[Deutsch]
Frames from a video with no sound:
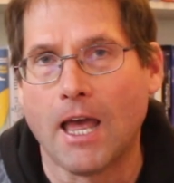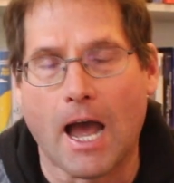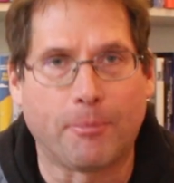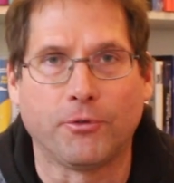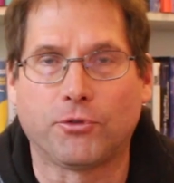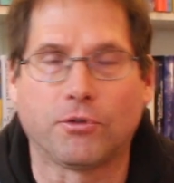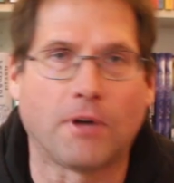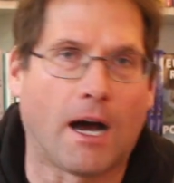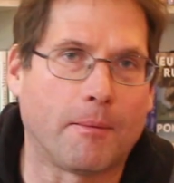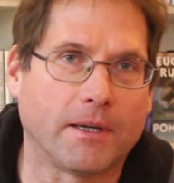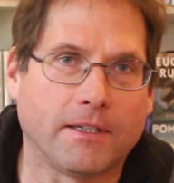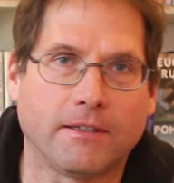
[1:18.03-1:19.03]
Ab und zu
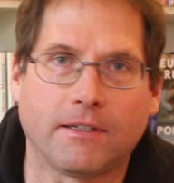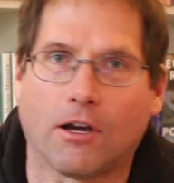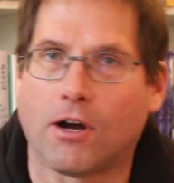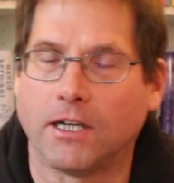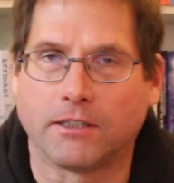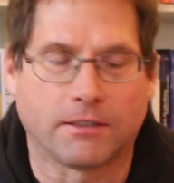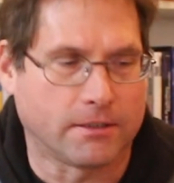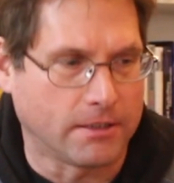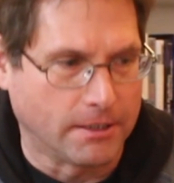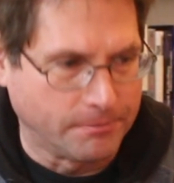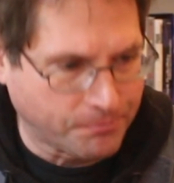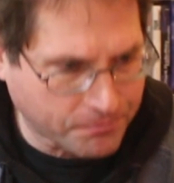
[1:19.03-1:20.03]
arbeitet sie auch als
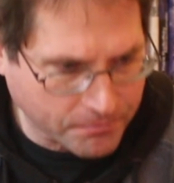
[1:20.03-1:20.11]
äh, äh,